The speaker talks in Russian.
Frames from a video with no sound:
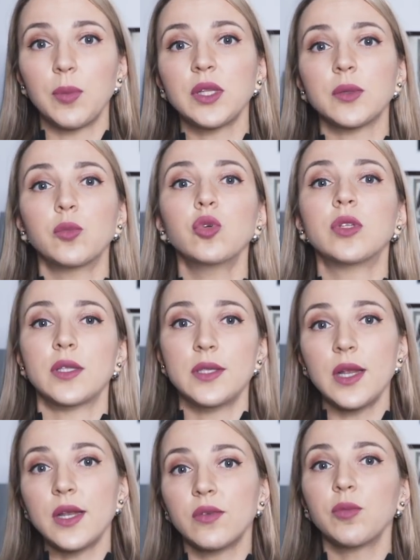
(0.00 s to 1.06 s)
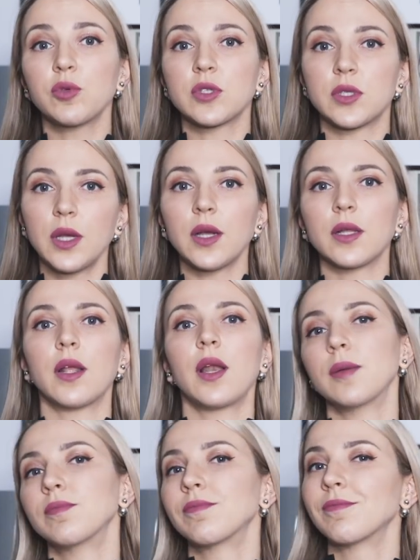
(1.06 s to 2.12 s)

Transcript: Об этом будет отдельный выпуск на канале.